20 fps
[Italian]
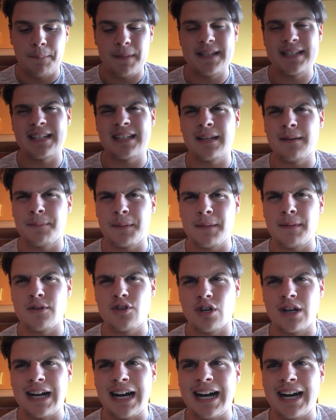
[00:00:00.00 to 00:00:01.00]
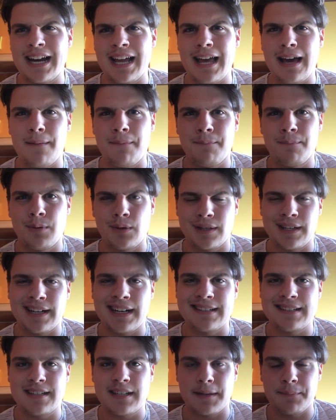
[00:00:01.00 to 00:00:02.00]
pensate prima a giocare a
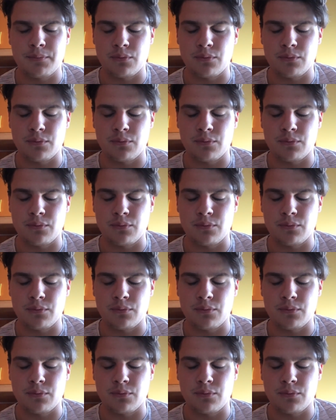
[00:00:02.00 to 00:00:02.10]
portare quasi